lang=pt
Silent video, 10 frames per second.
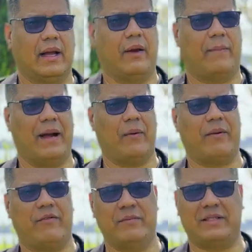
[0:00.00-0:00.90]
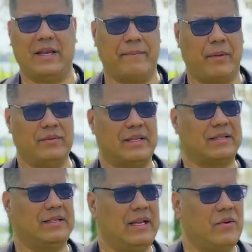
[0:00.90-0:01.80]
Eu pego um perfume sem
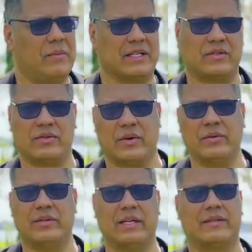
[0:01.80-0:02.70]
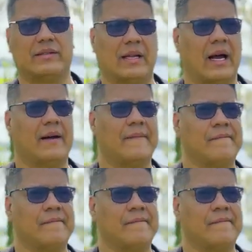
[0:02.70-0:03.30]
pontas nenhuma, soltas, tá?